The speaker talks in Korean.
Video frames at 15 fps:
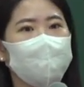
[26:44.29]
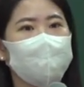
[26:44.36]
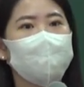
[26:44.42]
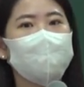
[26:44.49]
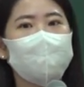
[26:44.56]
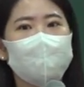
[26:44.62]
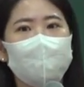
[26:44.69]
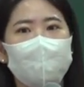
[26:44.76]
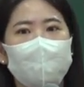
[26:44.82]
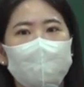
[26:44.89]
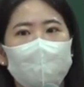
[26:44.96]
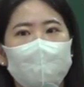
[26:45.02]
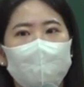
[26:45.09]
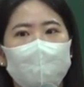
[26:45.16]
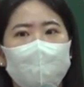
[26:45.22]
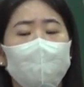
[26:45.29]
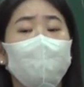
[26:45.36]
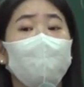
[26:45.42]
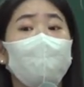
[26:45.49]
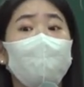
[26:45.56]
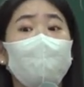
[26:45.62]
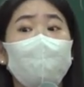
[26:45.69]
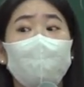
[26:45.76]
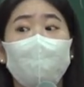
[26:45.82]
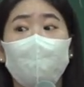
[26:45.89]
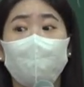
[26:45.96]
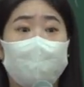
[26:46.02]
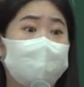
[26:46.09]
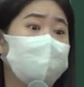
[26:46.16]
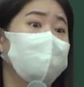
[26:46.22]
그러니까 어,
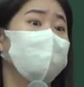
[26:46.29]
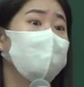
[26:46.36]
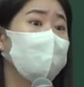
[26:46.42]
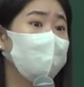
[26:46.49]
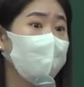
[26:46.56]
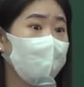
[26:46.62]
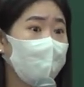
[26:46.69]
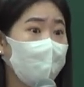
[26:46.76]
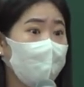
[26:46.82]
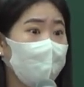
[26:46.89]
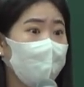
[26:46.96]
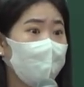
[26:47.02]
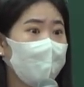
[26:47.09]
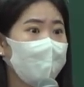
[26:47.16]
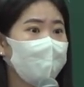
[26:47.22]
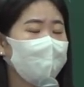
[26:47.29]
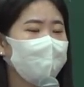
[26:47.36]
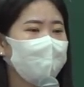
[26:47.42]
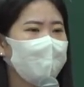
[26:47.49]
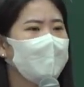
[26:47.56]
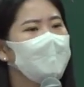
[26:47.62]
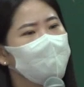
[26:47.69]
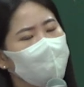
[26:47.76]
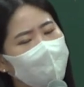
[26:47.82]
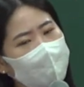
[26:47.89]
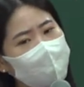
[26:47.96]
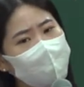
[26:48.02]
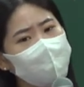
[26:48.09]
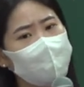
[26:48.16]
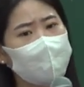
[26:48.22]
몰래 말씀을 안 따가. 저
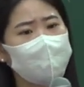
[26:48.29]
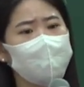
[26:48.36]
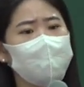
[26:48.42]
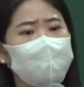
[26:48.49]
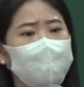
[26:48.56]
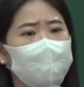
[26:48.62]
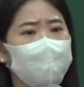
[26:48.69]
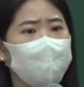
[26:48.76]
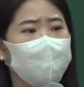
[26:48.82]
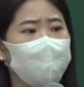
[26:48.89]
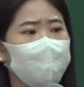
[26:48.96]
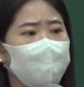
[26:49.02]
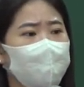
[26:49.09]
말씀 잘 듣는데요.